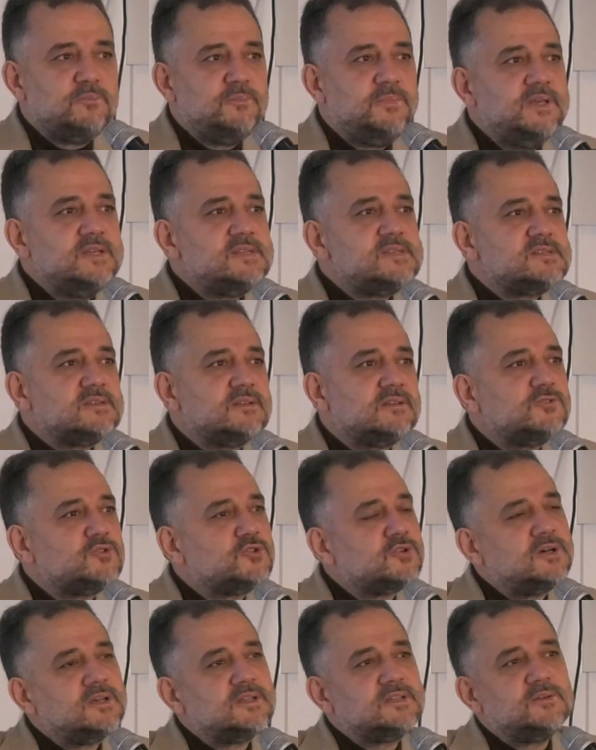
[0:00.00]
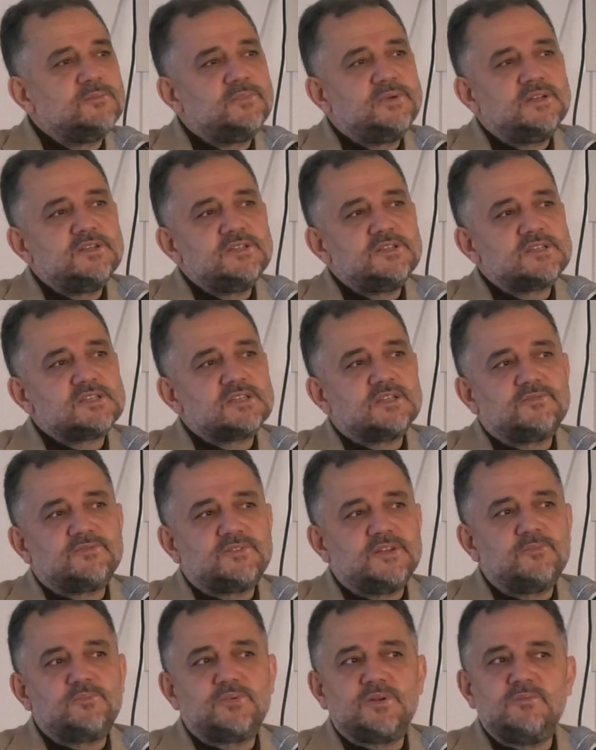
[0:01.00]
Biz şu anda birinci
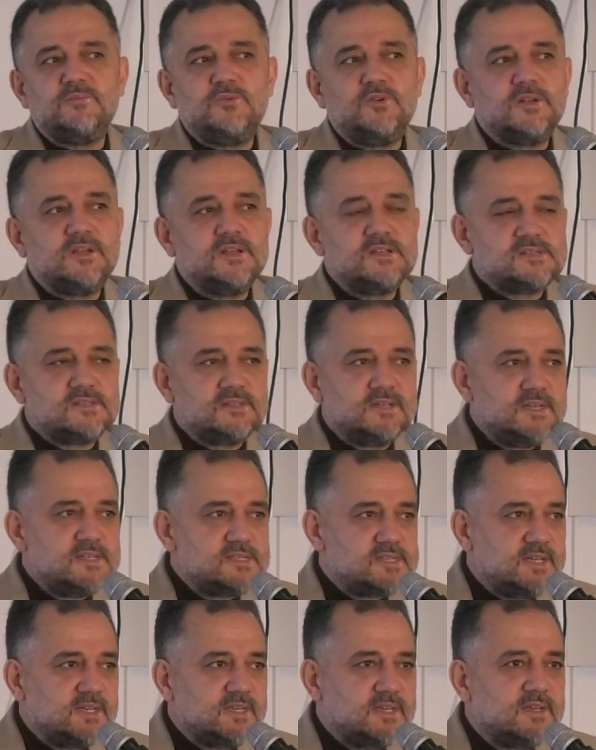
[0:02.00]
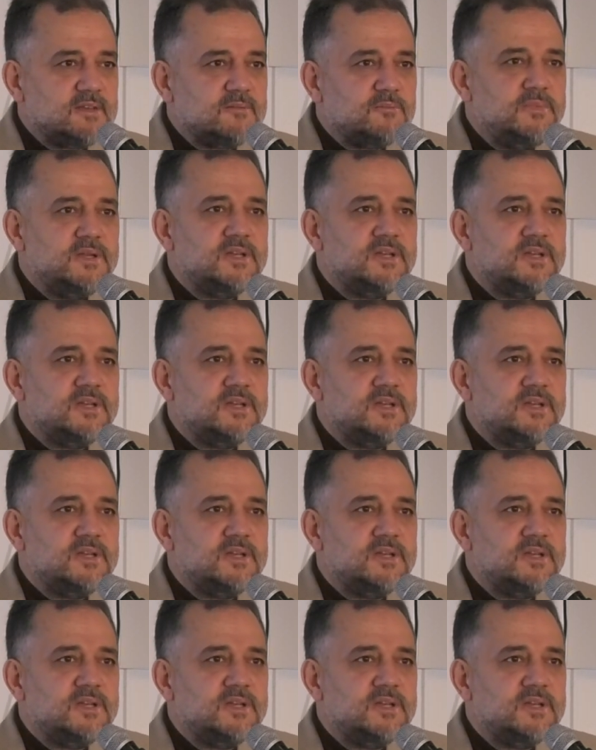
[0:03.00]
sınıf deprem bölgesindeysek,